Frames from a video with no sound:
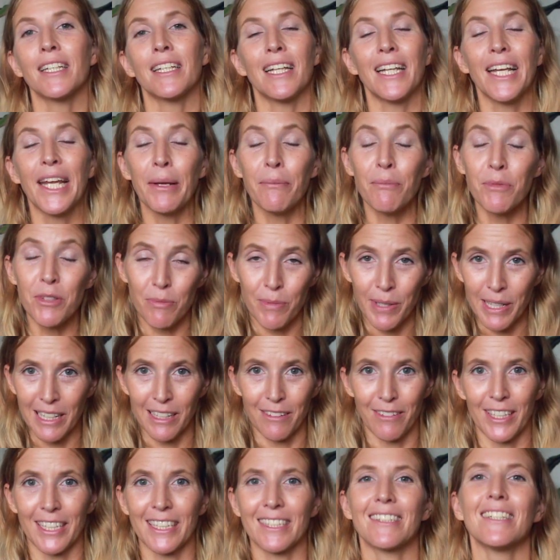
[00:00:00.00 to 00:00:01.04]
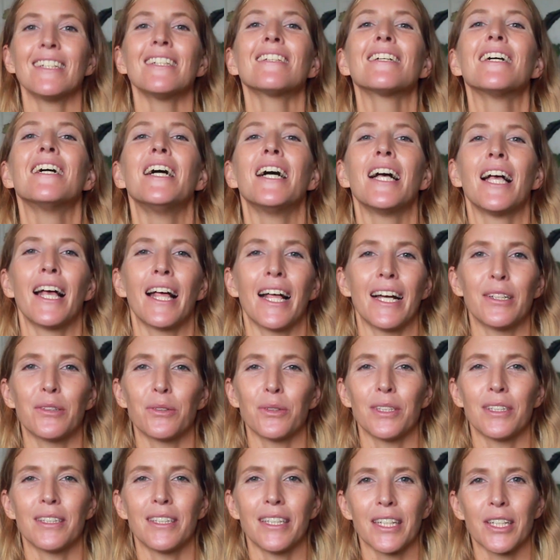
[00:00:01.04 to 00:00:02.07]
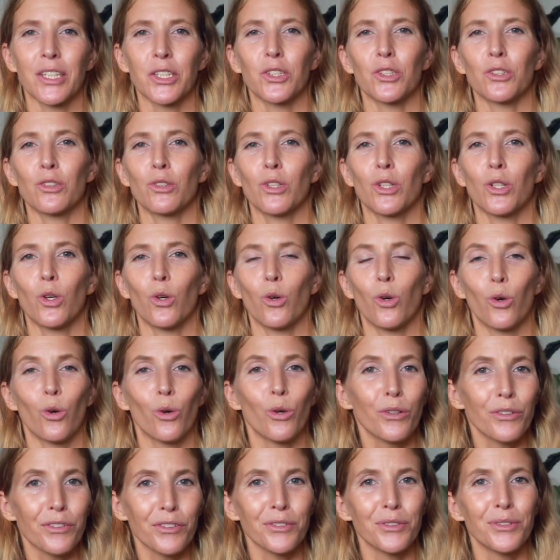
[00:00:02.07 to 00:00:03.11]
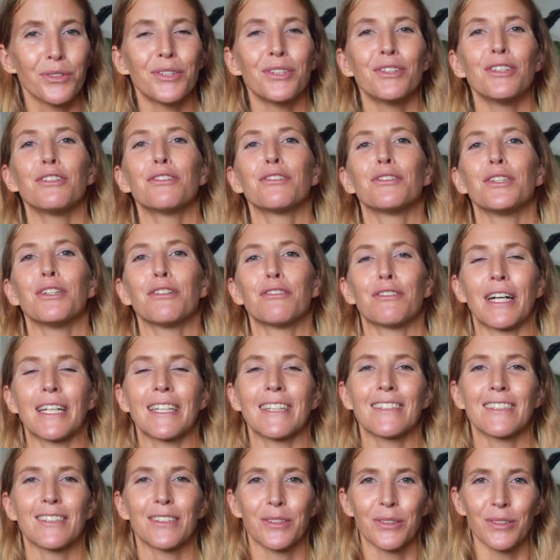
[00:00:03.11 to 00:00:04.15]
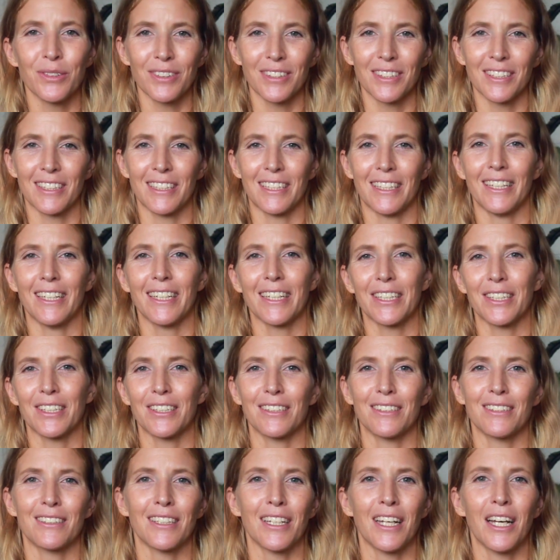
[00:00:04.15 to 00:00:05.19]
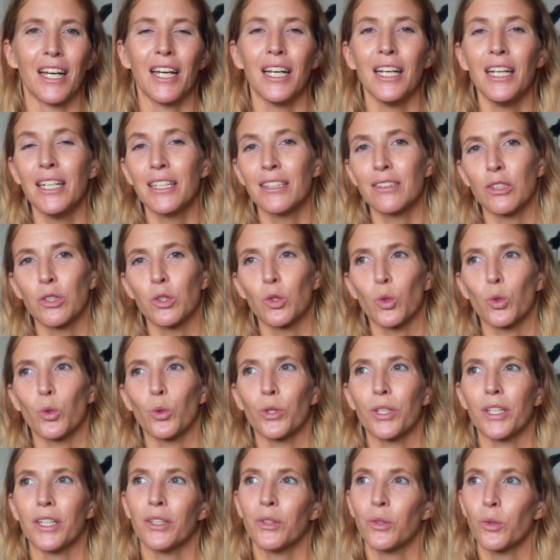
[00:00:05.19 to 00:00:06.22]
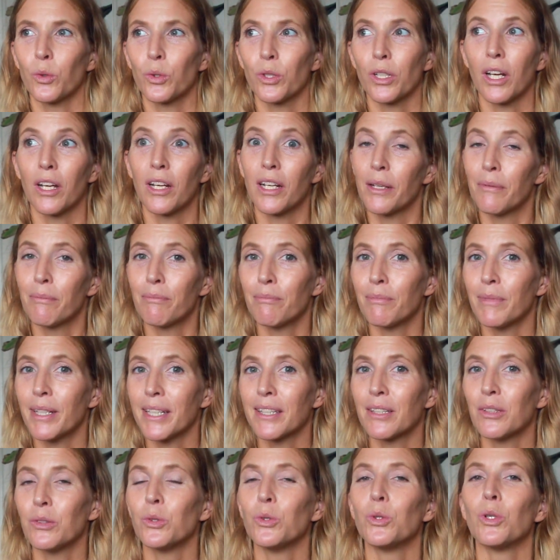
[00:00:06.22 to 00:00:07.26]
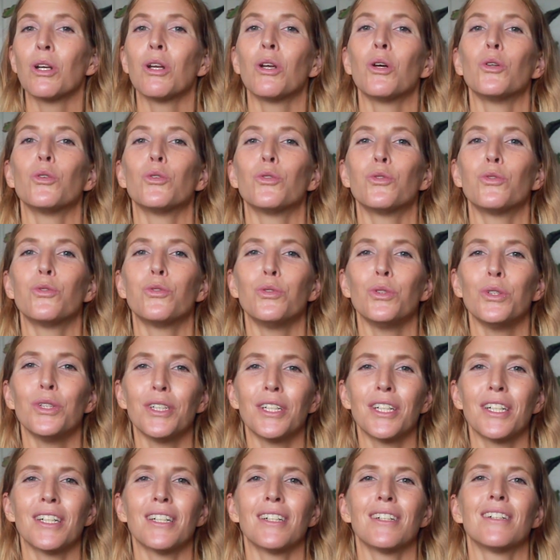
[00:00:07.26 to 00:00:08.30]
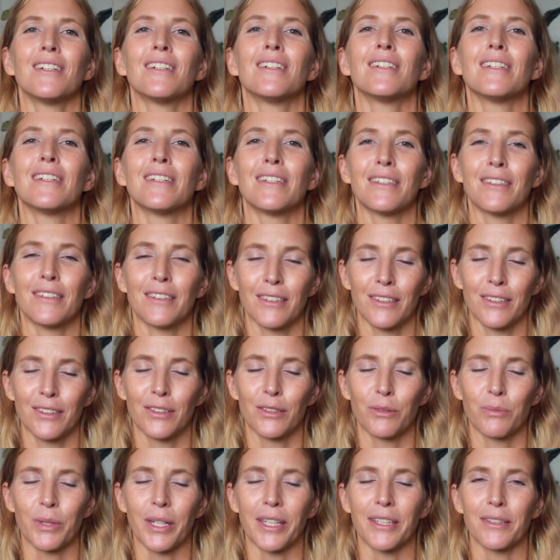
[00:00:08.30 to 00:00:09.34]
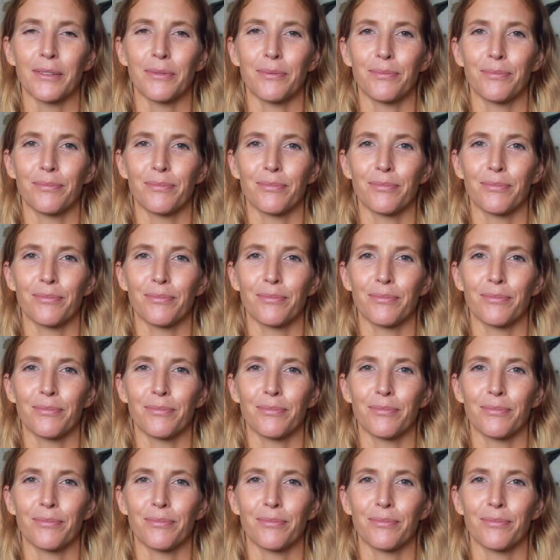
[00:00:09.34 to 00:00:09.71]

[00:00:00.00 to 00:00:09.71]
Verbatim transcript: in Lebensmittelqualität, also ätherisches Orangenöl für Fanta und ätherisches Zitronen- oder Limettenöl für Sprite.